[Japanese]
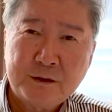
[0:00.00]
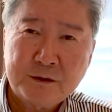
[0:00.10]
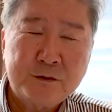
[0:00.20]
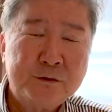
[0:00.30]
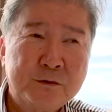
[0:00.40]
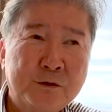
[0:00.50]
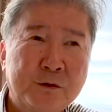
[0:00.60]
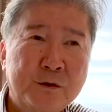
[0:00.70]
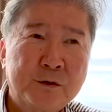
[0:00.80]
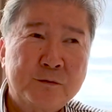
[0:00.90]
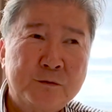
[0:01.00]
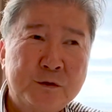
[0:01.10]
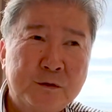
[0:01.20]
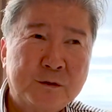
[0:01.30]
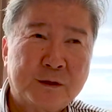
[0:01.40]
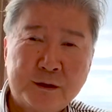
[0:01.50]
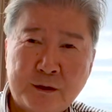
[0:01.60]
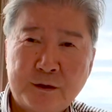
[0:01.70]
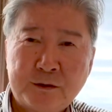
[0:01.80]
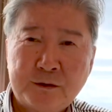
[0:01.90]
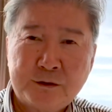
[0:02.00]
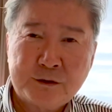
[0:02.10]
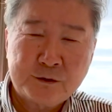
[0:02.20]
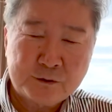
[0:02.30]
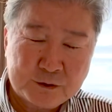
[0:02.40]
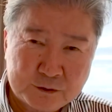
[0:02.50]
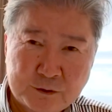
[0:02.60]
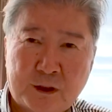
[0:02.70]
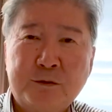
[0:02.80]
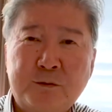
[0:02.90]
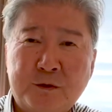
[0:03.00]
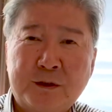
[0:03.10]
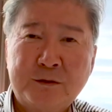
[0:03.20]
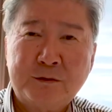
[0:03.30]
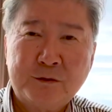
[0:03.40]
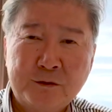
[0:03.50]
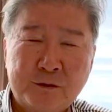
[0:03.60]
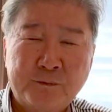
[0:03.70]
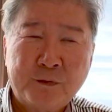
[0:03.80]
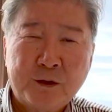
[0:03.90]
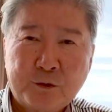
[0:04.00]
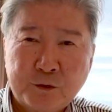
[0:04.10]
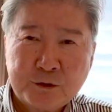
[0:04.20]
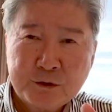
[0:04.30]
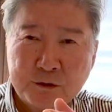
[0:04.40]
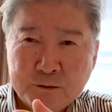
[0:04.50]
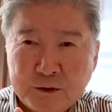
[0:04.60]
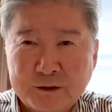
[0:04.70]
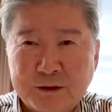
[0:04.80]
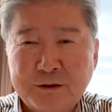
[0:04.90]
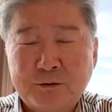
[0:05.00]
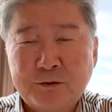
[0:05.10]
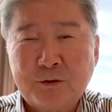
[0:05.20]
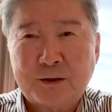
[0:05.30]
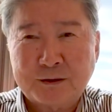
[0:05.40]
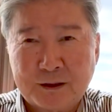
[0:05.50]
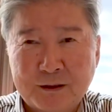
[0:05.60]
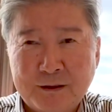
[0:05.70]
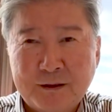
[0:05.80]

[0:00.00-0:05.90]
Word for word: 逆に言うと、向こうはね、実業でスワーッと儲かってるけど、こっちの分野は全然疎いわけじゃん。